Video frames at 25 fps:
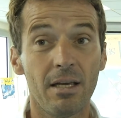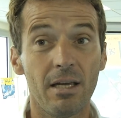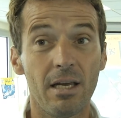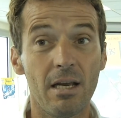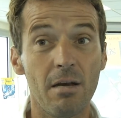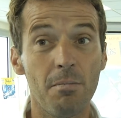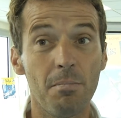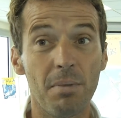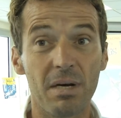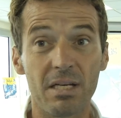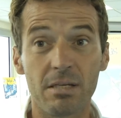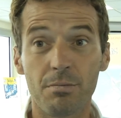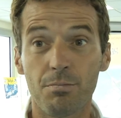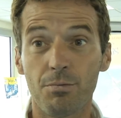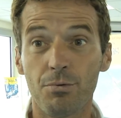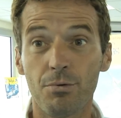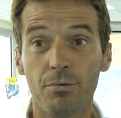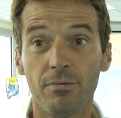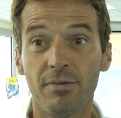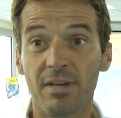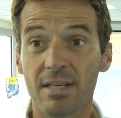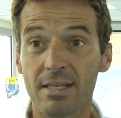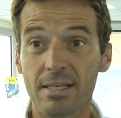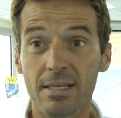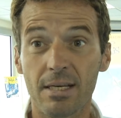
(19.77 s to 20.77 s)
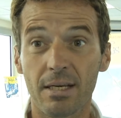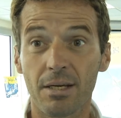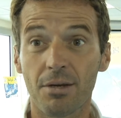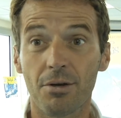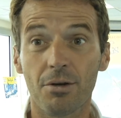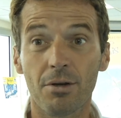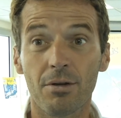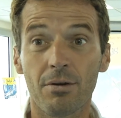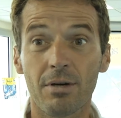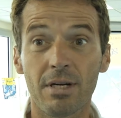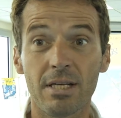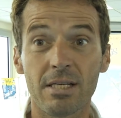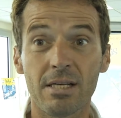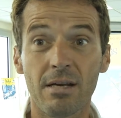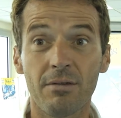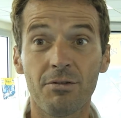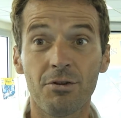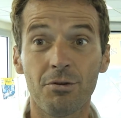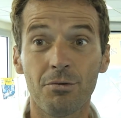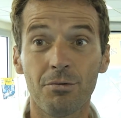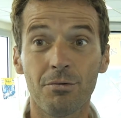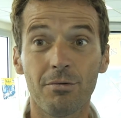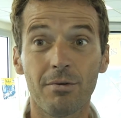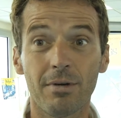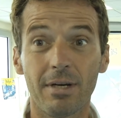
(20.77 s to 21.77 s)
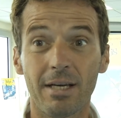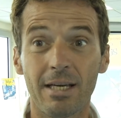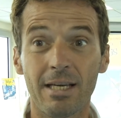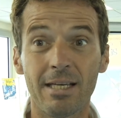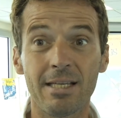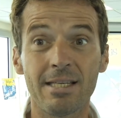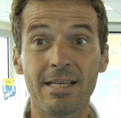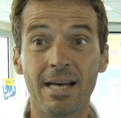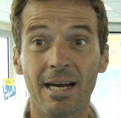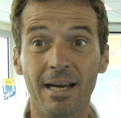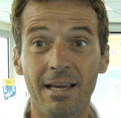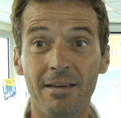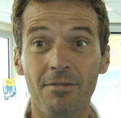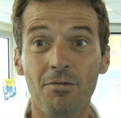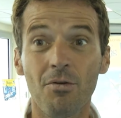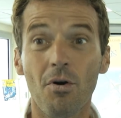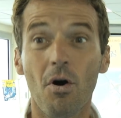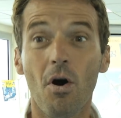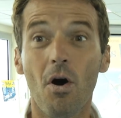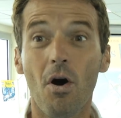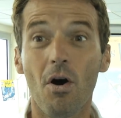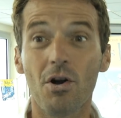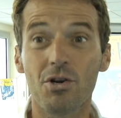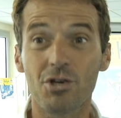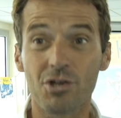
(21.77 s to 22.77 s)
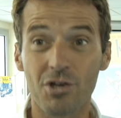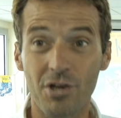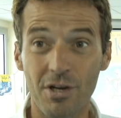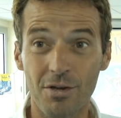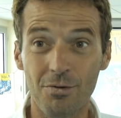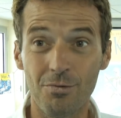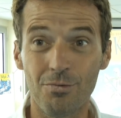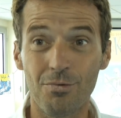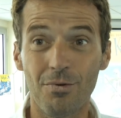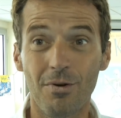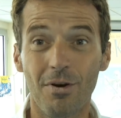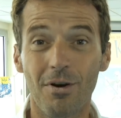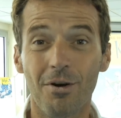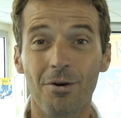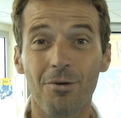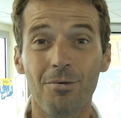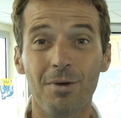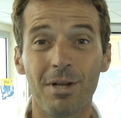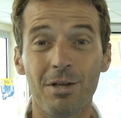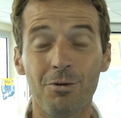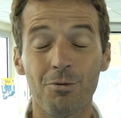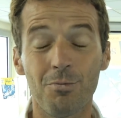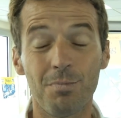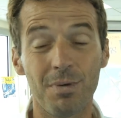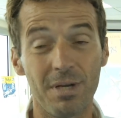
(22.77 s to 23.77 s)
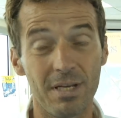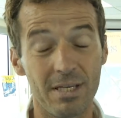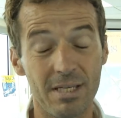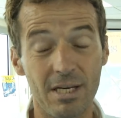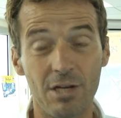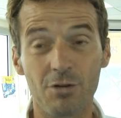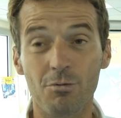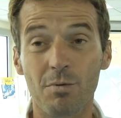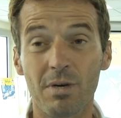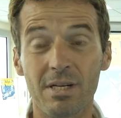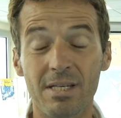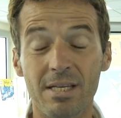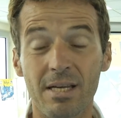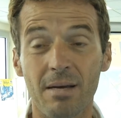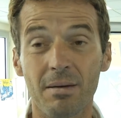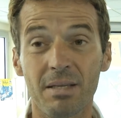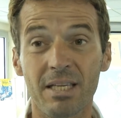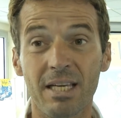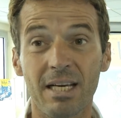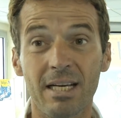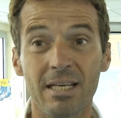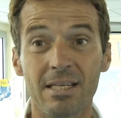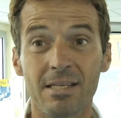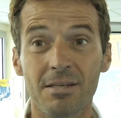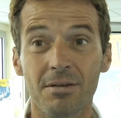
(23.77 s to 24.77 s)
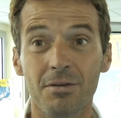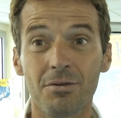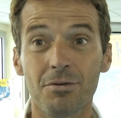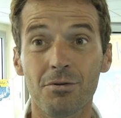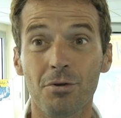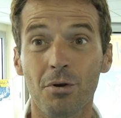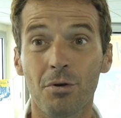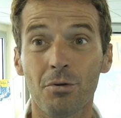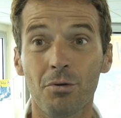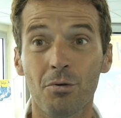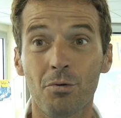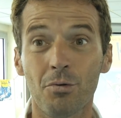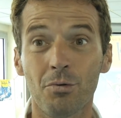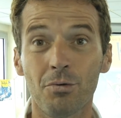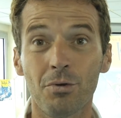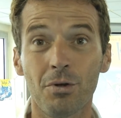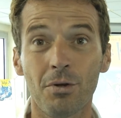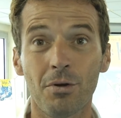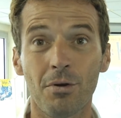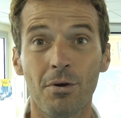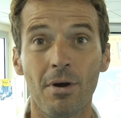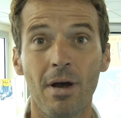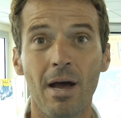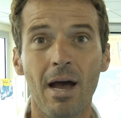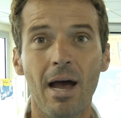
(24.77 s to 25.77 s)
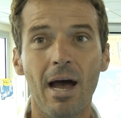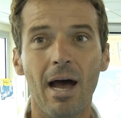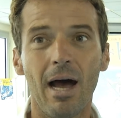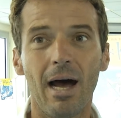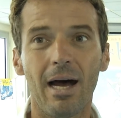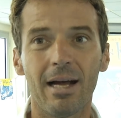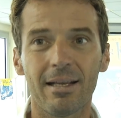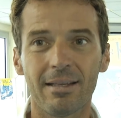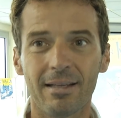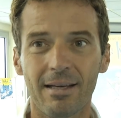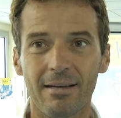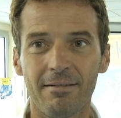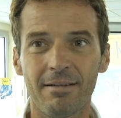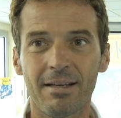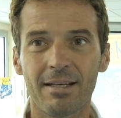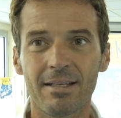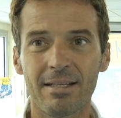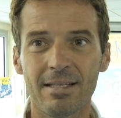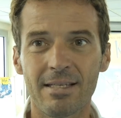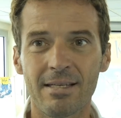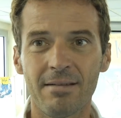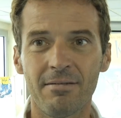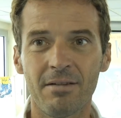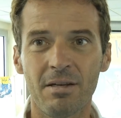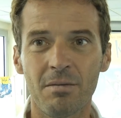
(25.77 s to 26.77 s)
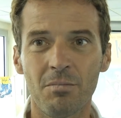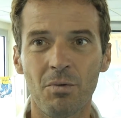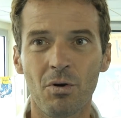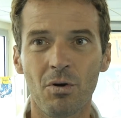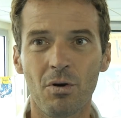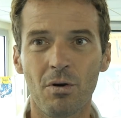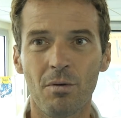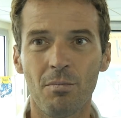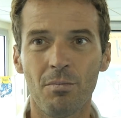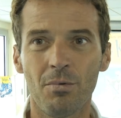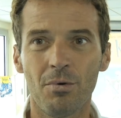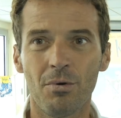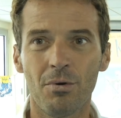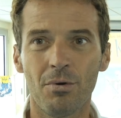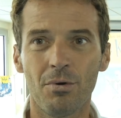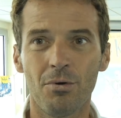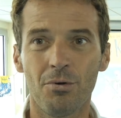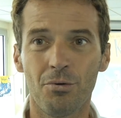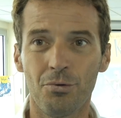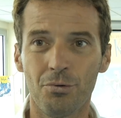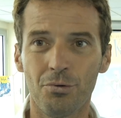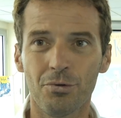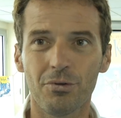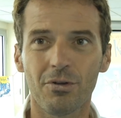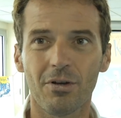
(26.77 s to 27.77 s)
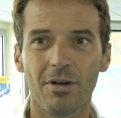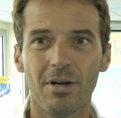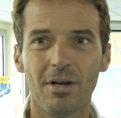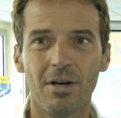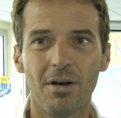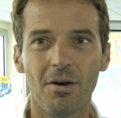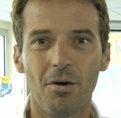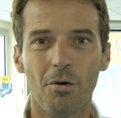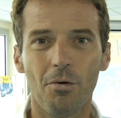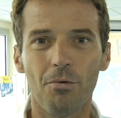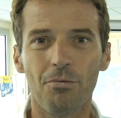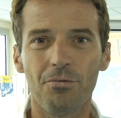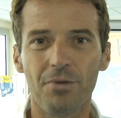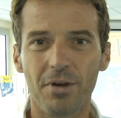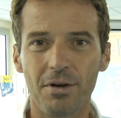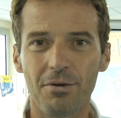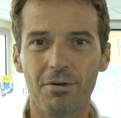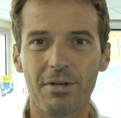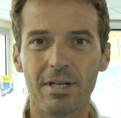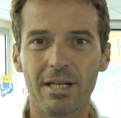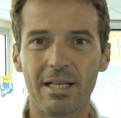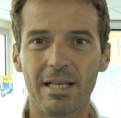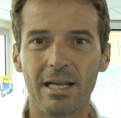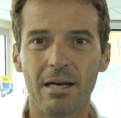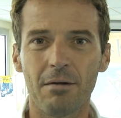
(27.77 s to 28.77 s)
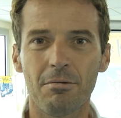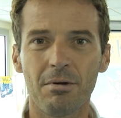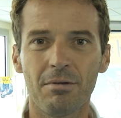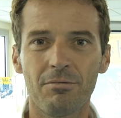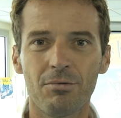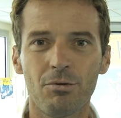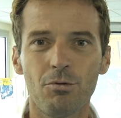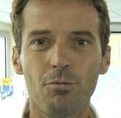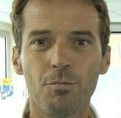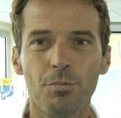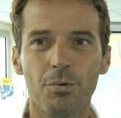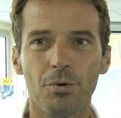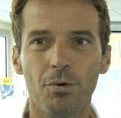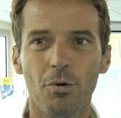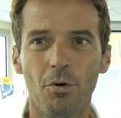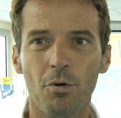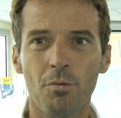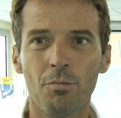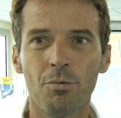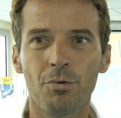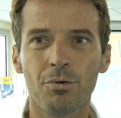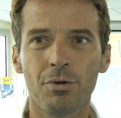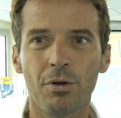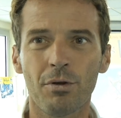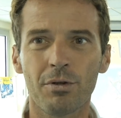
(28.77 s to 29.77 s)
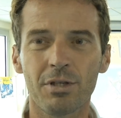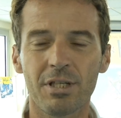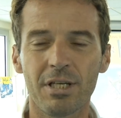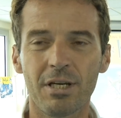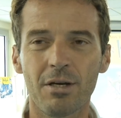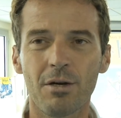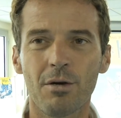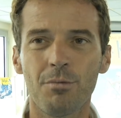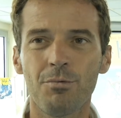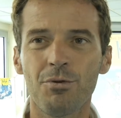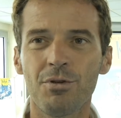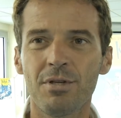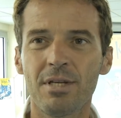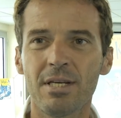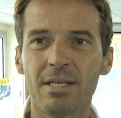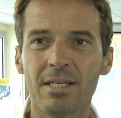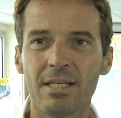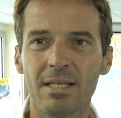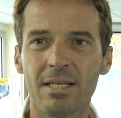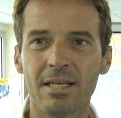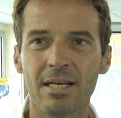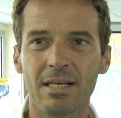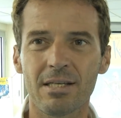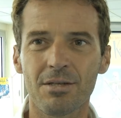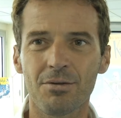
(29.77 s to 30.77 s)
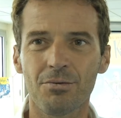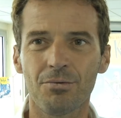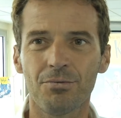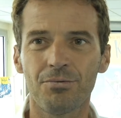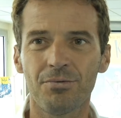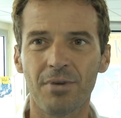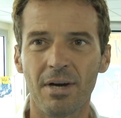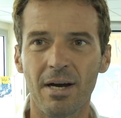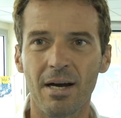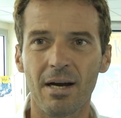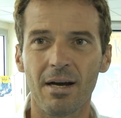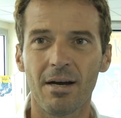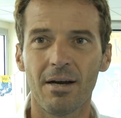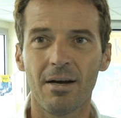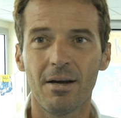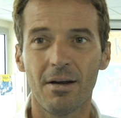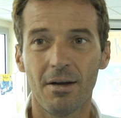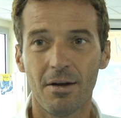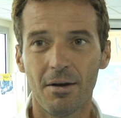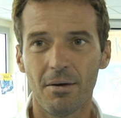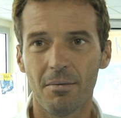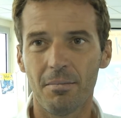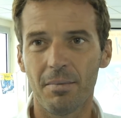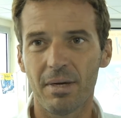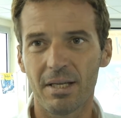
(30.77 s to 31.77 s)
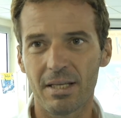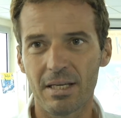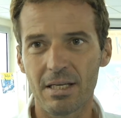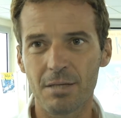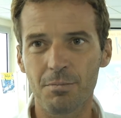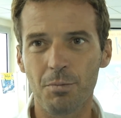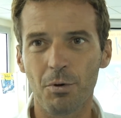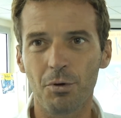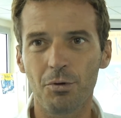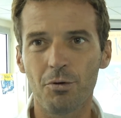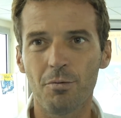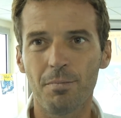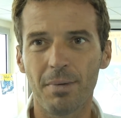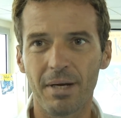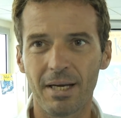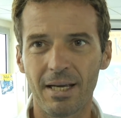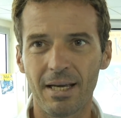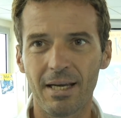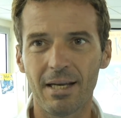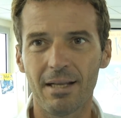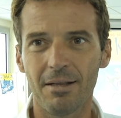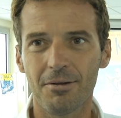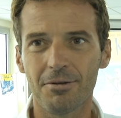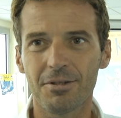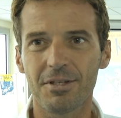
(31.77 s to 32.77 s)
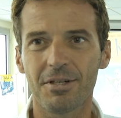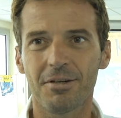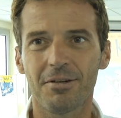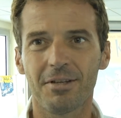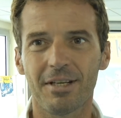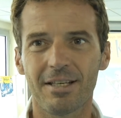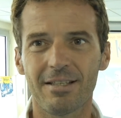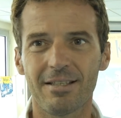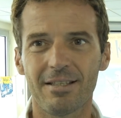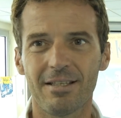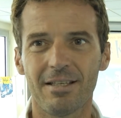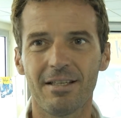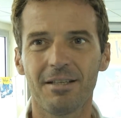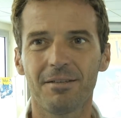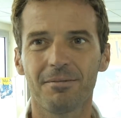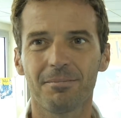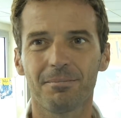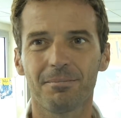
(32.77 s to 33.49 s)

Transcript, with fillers: Ils passent plus de 25 heures dans les avions et ils arrivent chez nous, en Guadeloupe. Et ça, je crois que c'est intéressant de se rendre compte qu'à travers des événements comme euh, le nôtre, on fait connaître la Guadeloupe euh, au monde entier comme une destination phare des sports de pagaie et de l'océan racing.